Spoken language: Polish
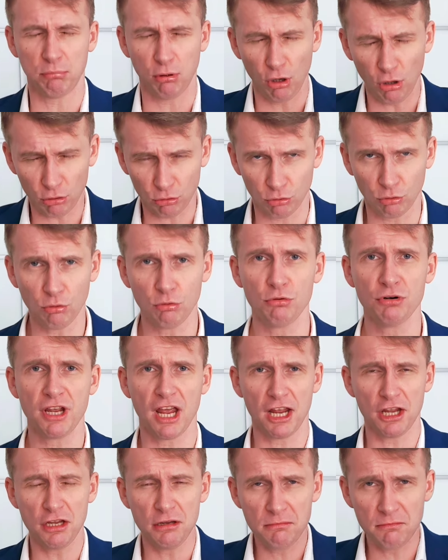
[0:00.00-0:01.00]

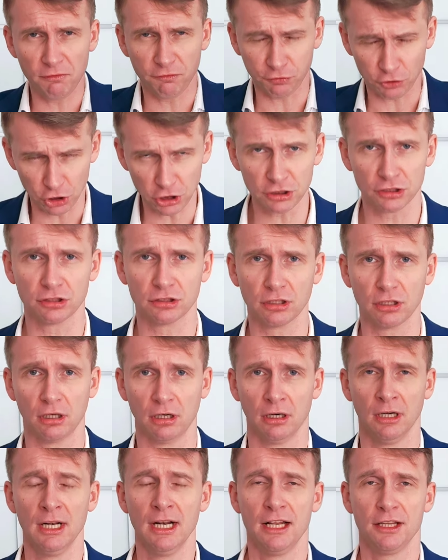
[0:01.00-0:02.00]
blokuje im
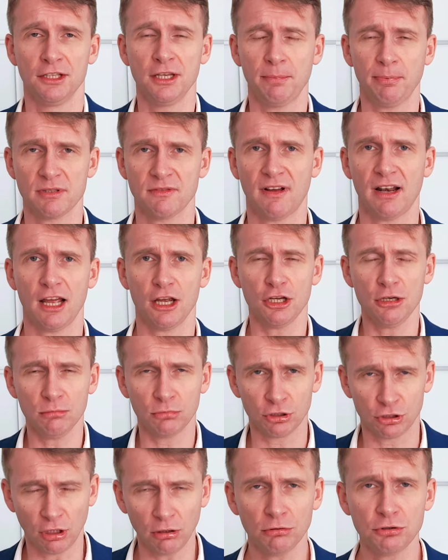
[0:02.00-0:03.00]
wszystko, nie pozwala
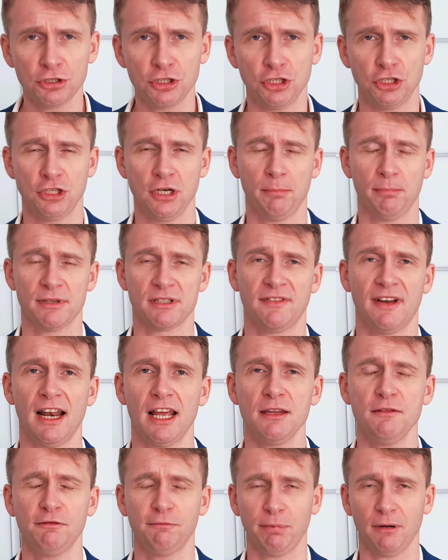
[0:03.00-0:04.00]
im rządzić, nie
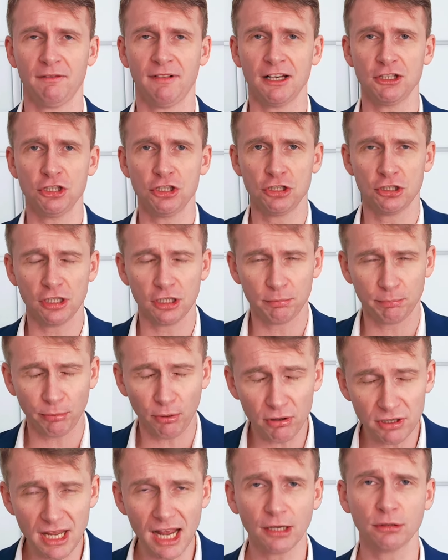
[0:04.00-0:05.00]
pozwala im wprowadzić tych
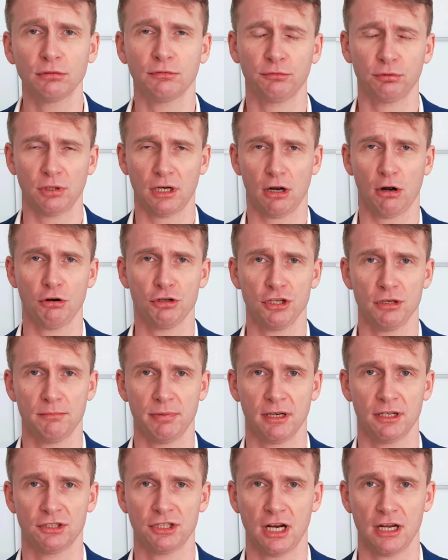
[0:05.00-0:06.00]
projektów, które oni
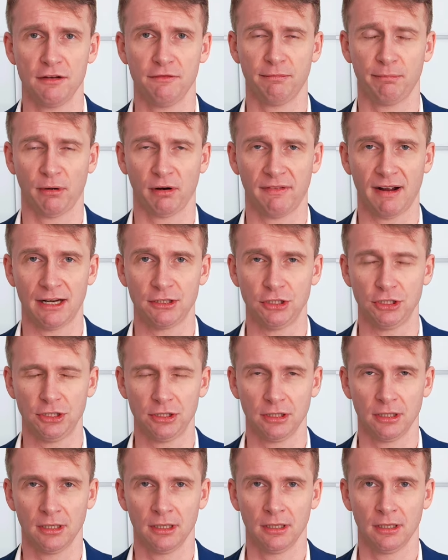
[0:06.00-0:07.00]
by chcieli
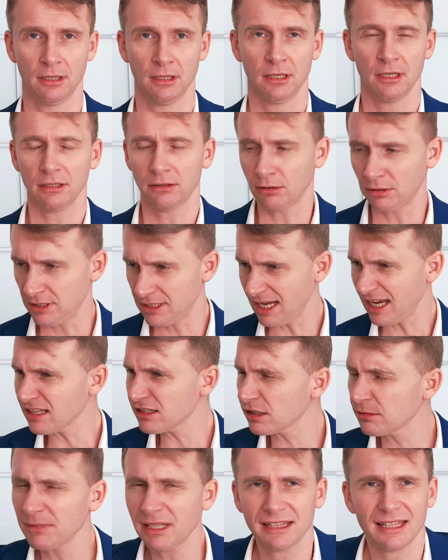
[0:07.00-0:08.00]
wprowadzić. No i
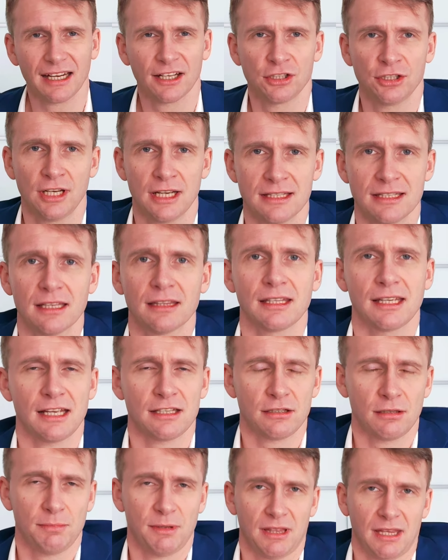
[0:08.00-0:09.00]
ja sobie tak siedzę, to
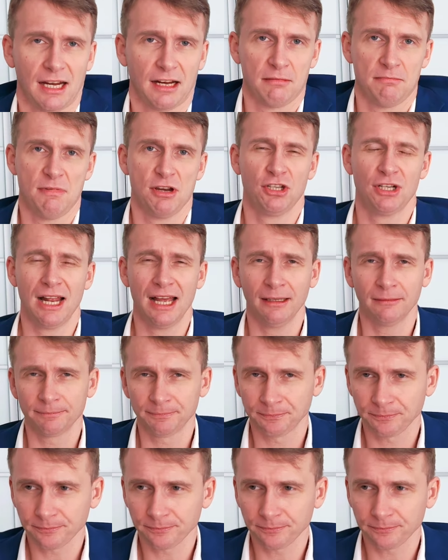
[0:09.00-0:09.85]
ja sobie tak myślę,